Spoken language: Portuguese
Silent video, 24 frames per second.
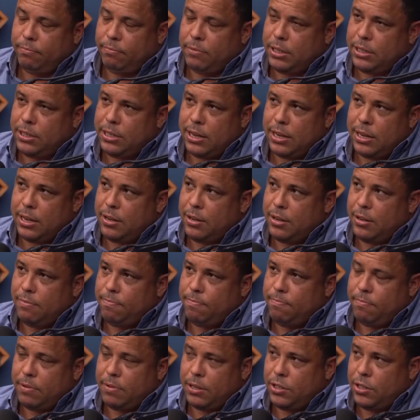mas é,
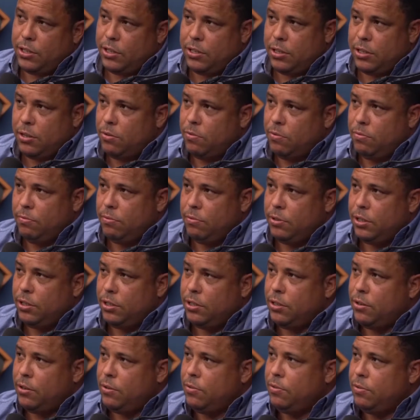é gestão,
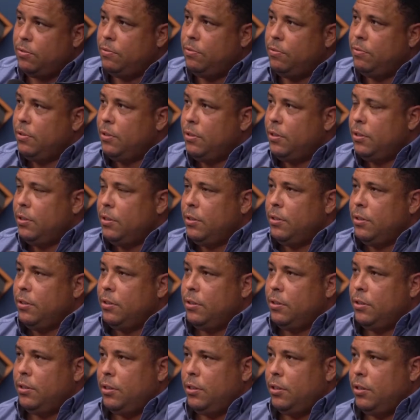gestão.
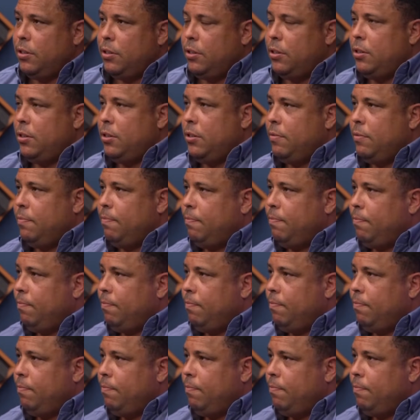É...